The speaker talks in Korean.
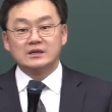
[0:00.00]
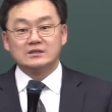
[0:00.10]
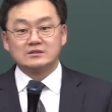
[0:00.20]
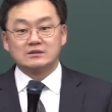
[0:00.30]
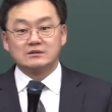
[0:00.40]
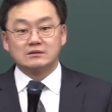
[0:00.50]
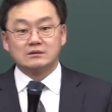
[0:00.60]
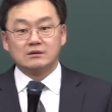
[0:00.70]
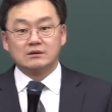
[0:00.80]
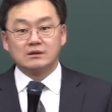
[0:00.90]
있어서는
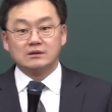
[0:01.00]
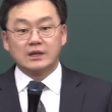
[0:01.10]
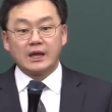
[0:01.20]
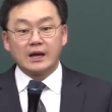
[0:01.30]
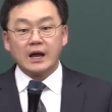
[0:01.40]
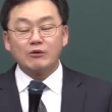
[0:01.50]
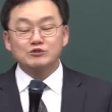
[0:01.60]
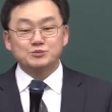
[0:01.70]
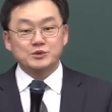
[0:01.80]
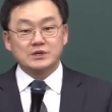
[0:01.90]
내가 하고
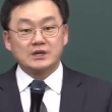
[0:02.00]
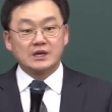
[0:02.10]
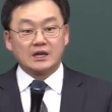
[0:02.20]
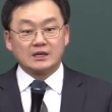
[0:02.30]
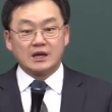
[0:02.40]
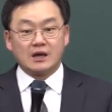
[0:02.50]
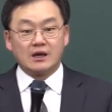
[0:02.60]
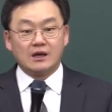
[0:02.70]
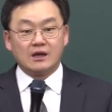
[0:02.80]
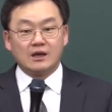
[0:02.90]
싶어서 하는 게 아니라
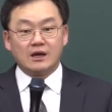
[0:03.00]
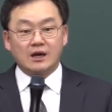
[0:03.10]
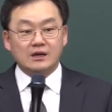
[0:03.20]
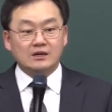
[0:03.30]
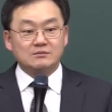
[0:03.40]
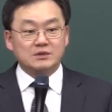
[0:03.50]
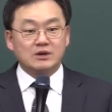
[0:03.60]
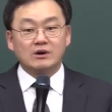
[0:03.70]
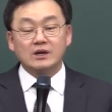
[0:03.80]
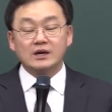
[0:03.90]
하나님이
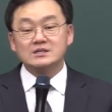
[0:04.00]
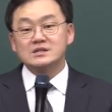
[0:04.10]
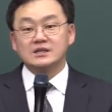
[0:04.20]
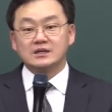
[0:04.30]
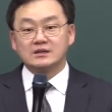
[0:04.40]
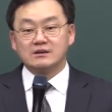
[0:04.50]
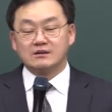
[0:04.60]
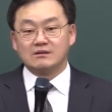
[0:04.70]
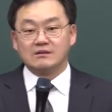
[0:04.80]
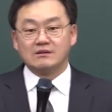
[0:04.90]
허락하셔야 되는 거예요.
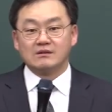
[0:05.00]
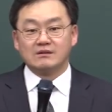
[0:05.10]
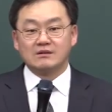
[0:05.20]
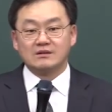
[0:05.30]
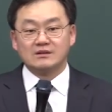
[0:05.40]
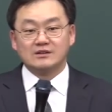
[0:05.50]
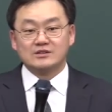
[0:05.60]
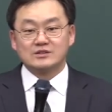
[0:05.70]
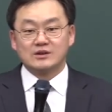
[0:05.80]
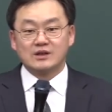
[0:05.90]

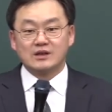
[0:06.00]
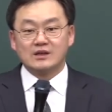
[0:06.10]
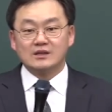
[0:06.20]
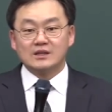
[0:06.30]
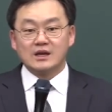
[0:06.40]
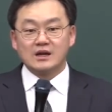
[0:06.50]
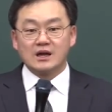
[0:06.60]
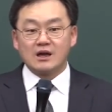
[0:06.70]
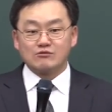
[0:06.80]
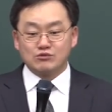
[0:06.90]
그죠
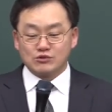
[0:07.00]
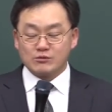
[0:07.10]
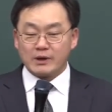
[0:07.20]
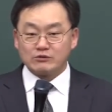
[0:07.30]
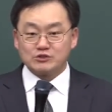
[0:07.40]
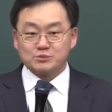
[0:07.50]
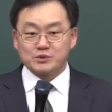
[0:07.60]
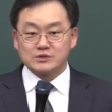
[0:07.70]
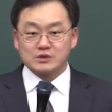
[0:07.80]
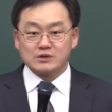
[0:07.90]
내가 구원을 받고
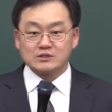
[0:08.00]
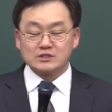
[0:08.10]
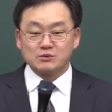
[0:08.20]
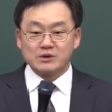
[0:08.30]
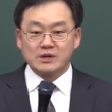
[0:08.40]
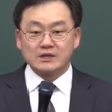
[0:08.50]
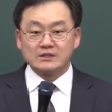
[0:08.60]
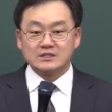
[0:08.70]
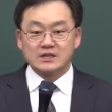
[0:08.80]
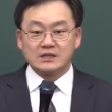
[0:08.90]
싶어서 지원을 하는
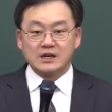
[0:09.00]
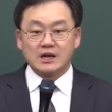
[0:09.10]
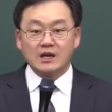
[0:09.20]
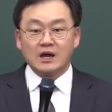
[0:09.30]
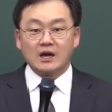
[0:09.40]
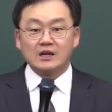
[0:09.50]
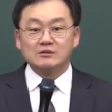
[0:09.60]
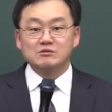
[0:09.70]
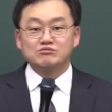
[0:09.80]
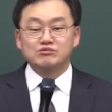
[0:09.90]
것이 아니라
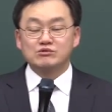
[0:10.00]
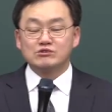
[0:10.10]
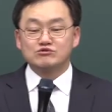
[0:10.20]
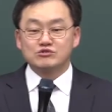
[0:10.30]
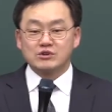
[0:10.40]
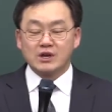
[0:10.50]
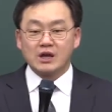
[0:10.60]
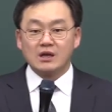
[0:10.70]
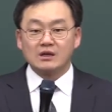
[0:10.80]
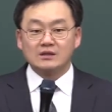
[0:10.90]
하나님이 불러
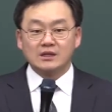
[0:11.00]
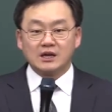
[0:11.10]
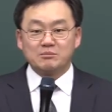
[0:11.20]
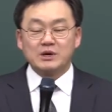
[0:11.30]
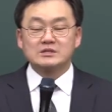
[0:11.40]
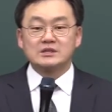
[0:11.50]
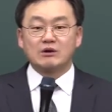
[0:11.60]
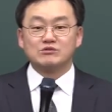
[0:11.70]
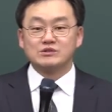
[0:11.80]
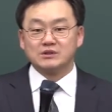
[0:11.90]
주셔야 내가
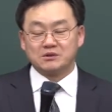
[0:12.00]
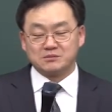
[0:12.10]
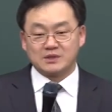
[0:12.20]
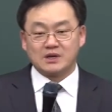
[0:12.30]
빠져나올 수 있는 겁니다.